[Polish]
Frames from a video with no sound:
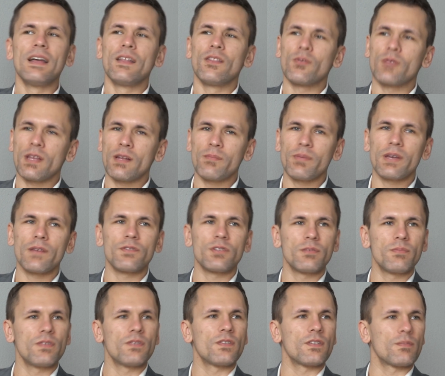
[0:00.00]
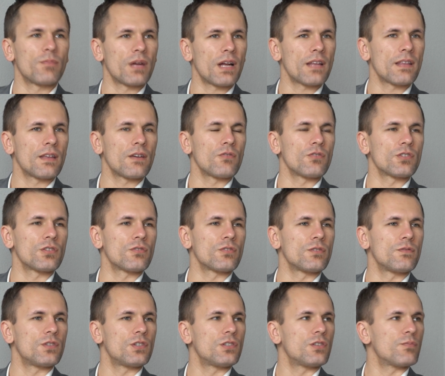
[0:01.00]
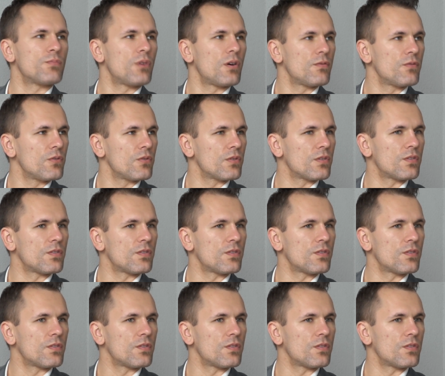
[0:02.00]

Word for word: No ten pierwszy biznes brata, on się oczywiście powiódł,